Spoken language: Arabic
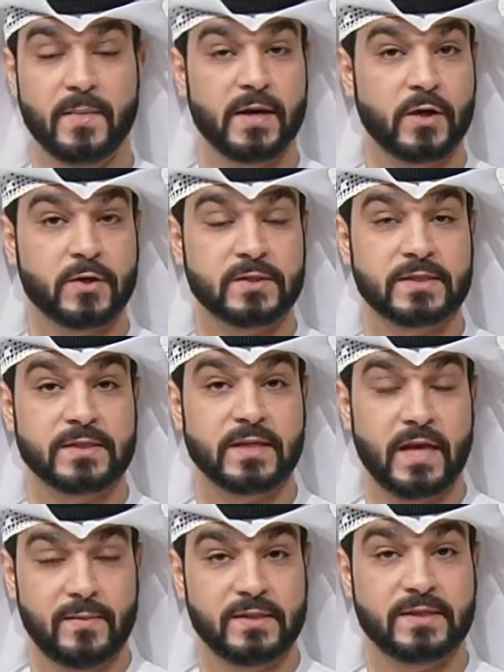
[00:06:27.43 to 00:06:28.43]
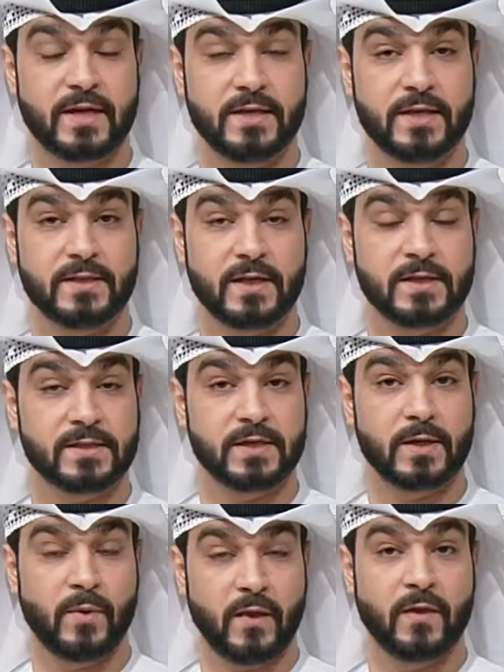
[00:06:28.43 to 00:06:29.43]
آه، يخص المسرحيات
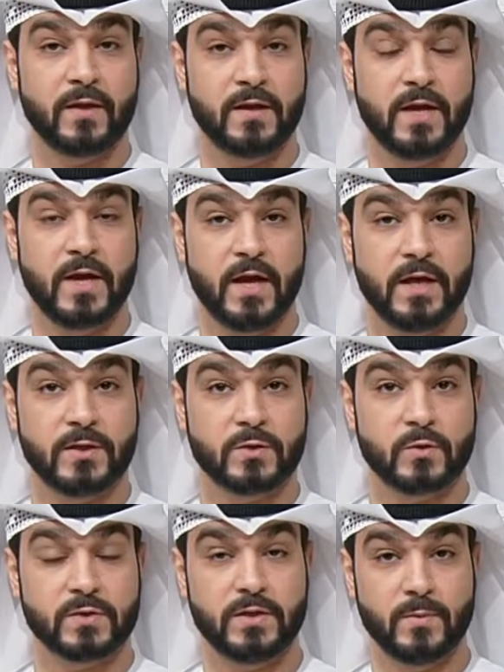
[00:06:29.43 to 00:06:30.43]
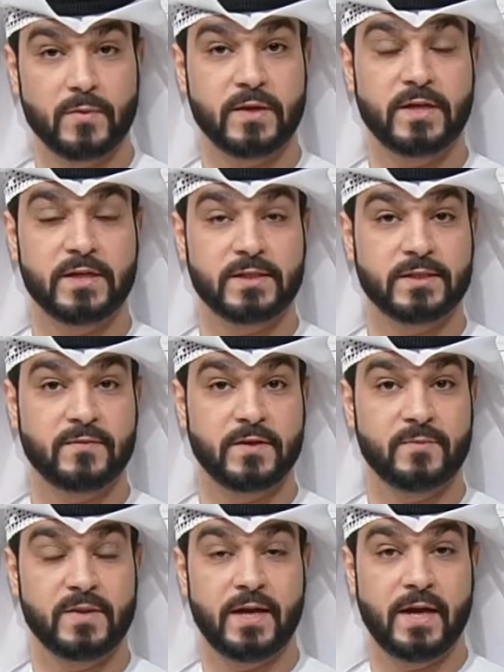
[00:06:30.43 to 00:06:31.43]
القصيرة وأيضا النصوص اللي ممكن احنا
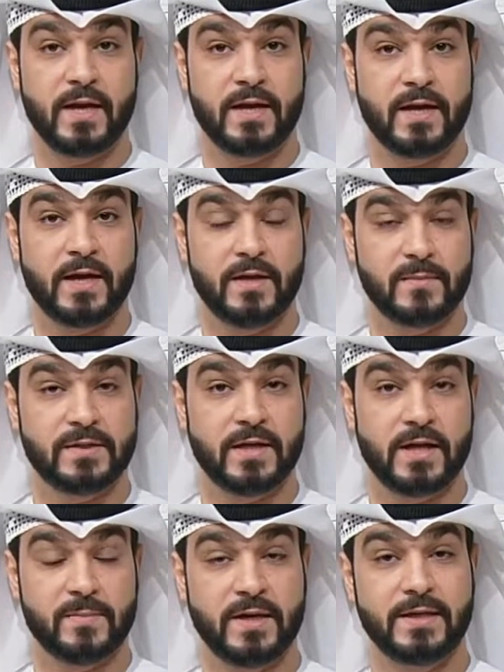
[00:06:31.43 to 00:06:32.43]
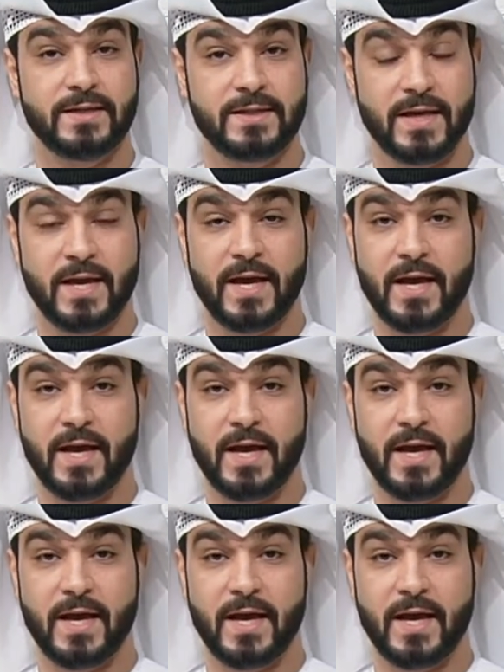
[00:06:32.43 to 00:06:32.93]
نستفيد منها على المدى البعيد